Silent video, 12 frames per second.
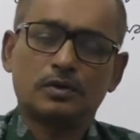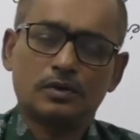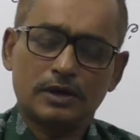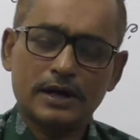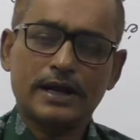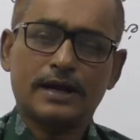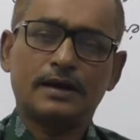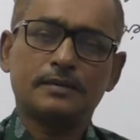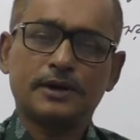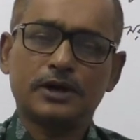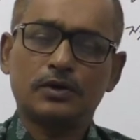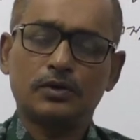লেখা
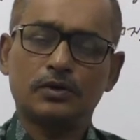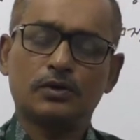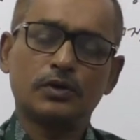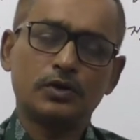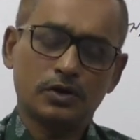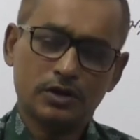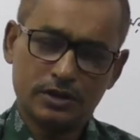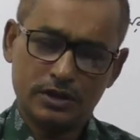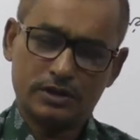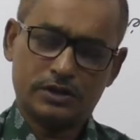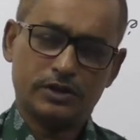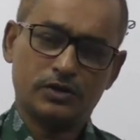মানে ওই অর্থে
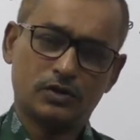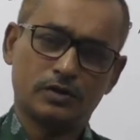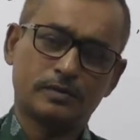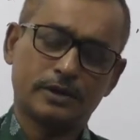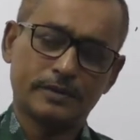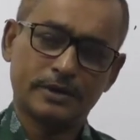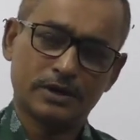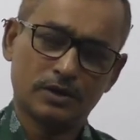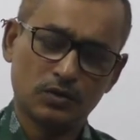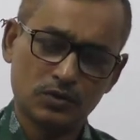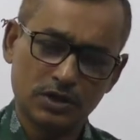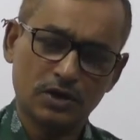সেইরকমভাবে
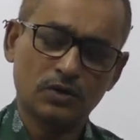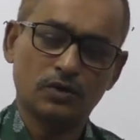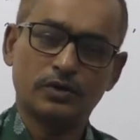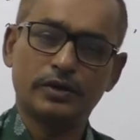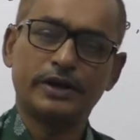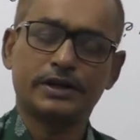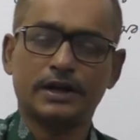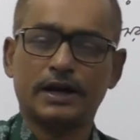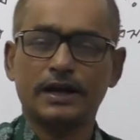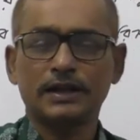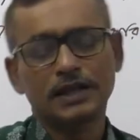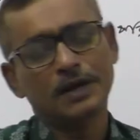গুছানো ইটা
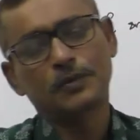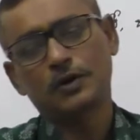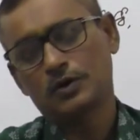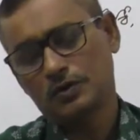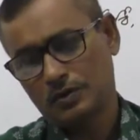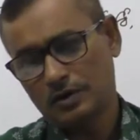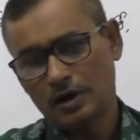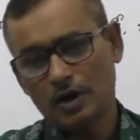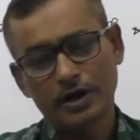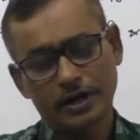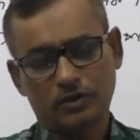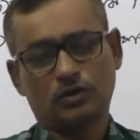নাই তারপরেও
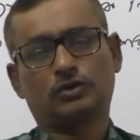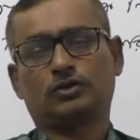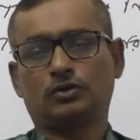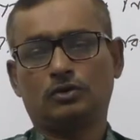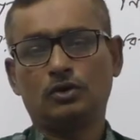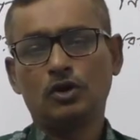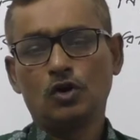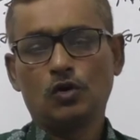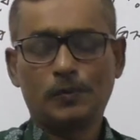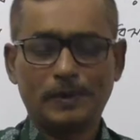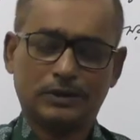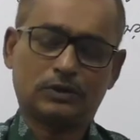অনেক তথ্য
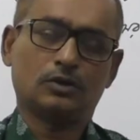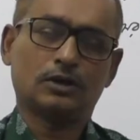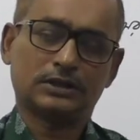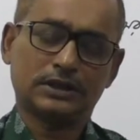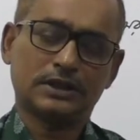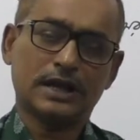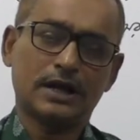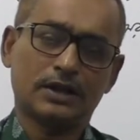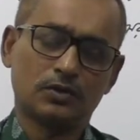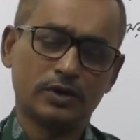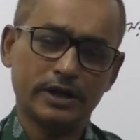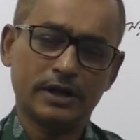উপাত্ত অর্থাৎ
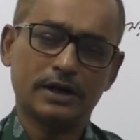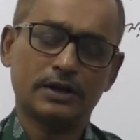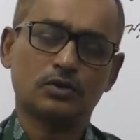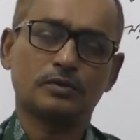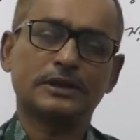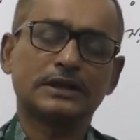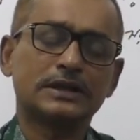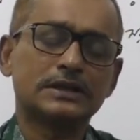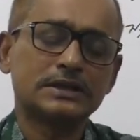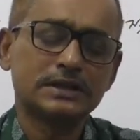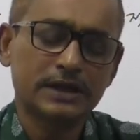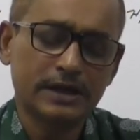আধুনিককালে তোমাদের
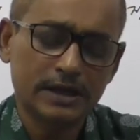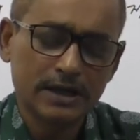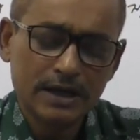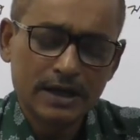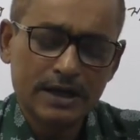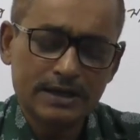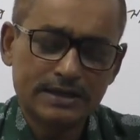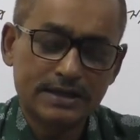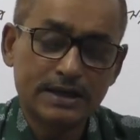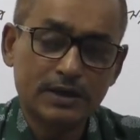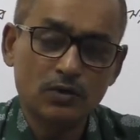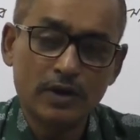যে
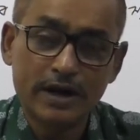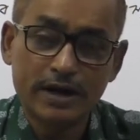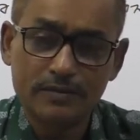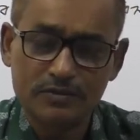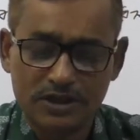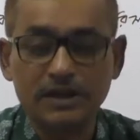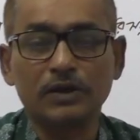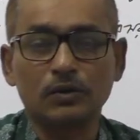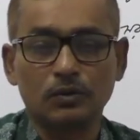সিকিউ অ্যান্ড এম সিকিউ